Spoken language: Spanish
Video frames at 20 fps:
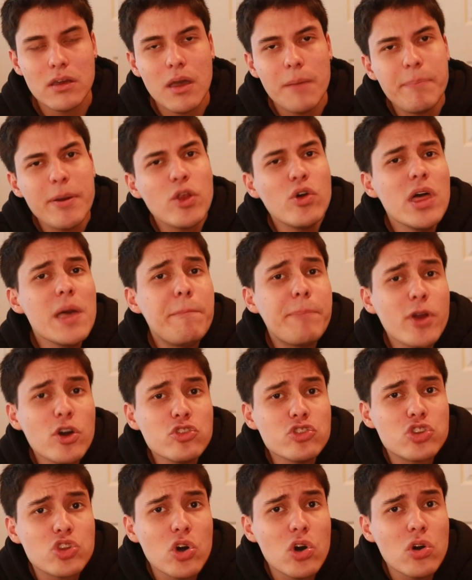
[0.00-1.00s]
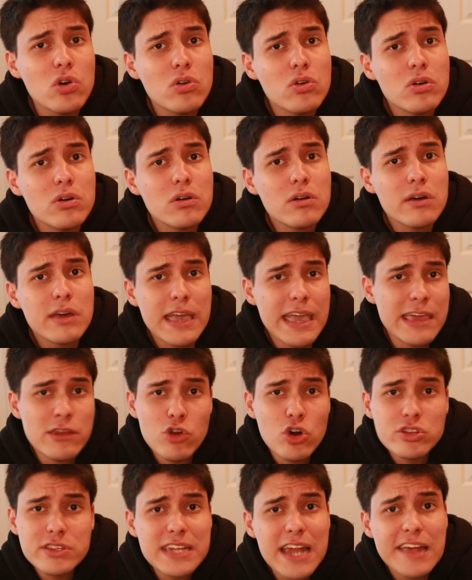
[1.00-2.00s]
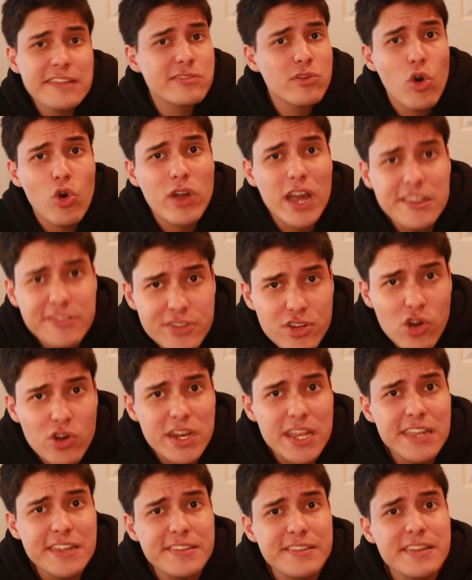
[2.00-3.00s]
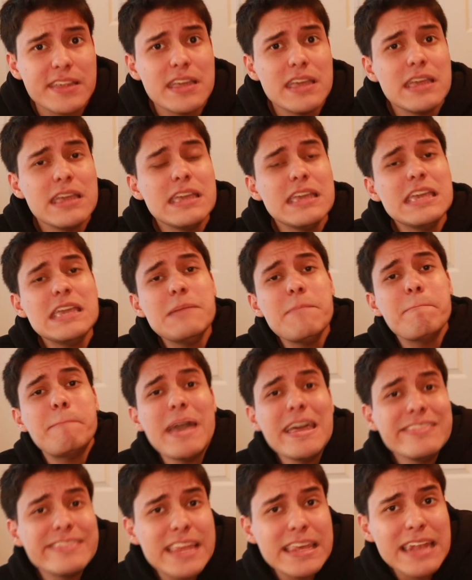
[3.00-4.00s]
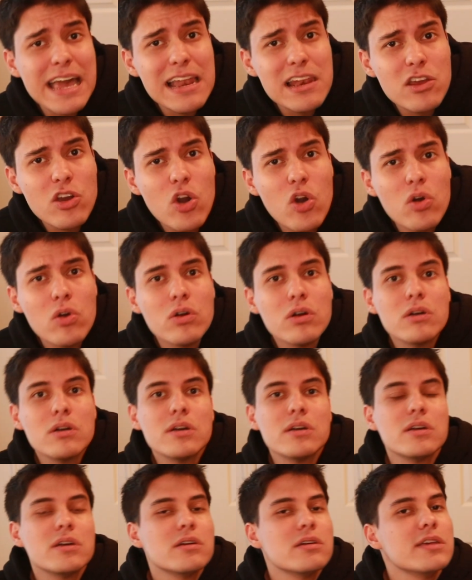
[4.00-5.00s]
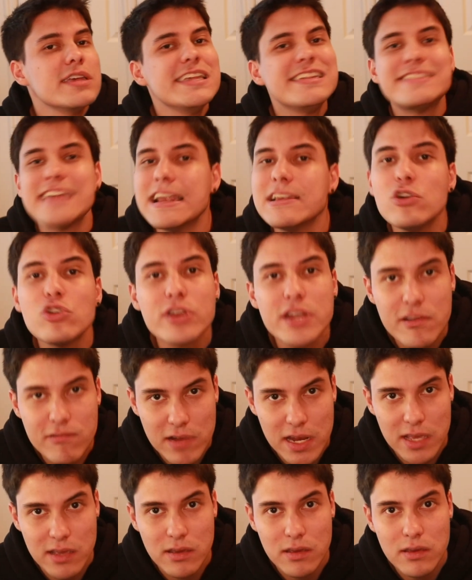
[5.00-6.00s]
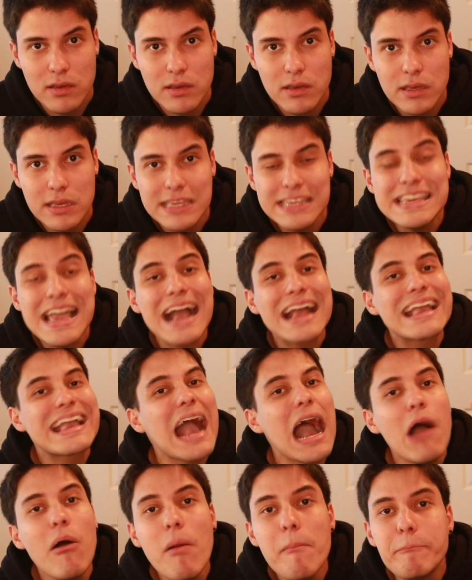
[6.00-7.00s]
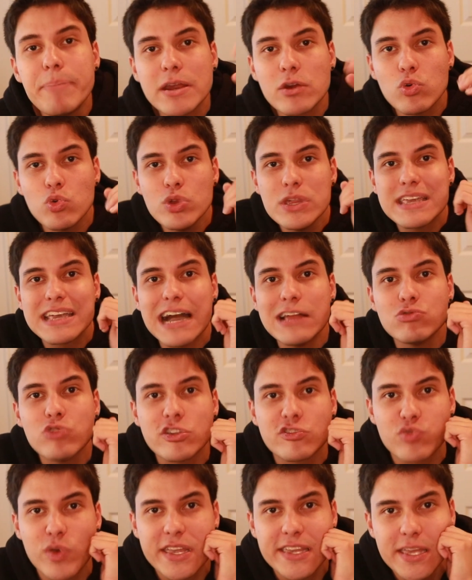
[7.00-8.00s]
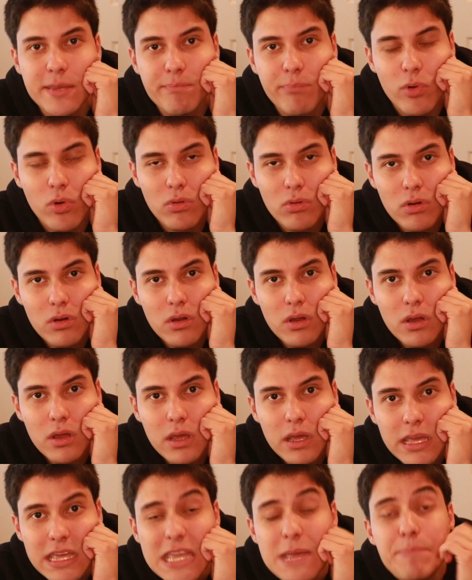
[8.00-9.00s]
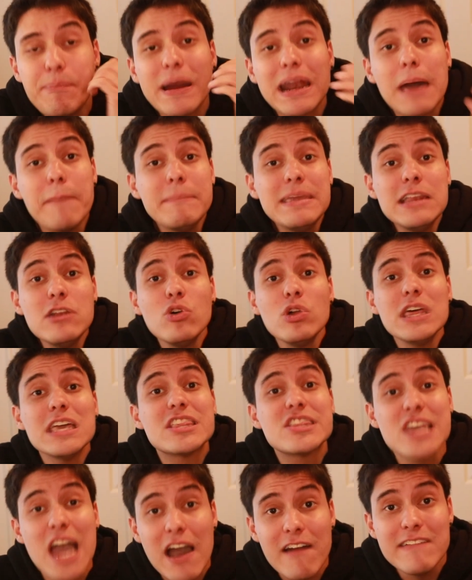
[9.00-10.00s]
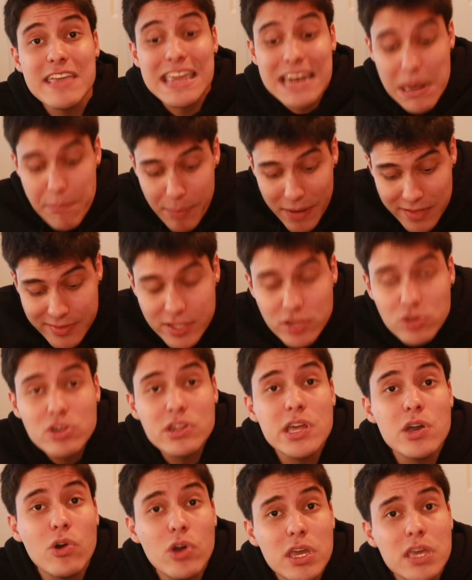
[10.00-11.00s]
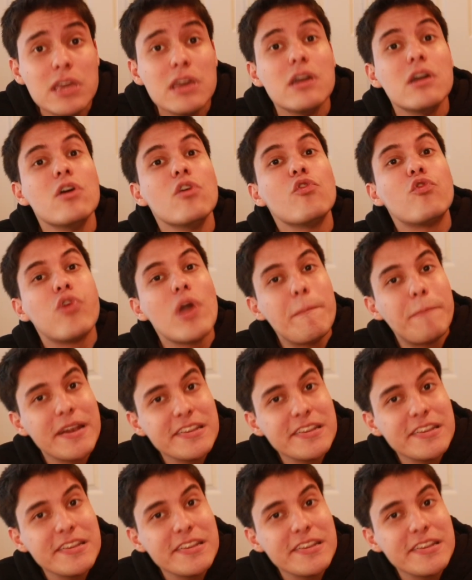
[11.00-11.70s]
Pero de pronto, en otras ocasiones, inventan algo y sale horrible. Y acaban perjudicando a su equipo. Y para mí lo de Xavi en el partido de hoy fue